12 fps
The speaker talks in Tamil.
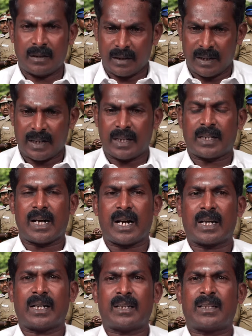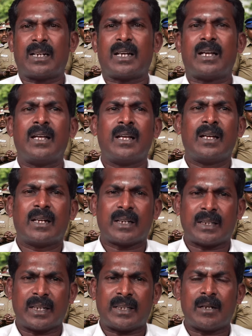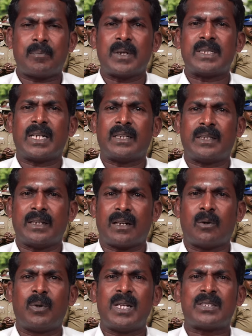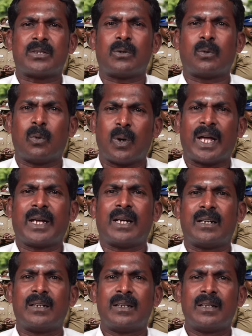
இன்றைக்கி காலகட்டத்தில் கட்ட பஞ்சாயத்து ரவுடிசம் கொலைகள்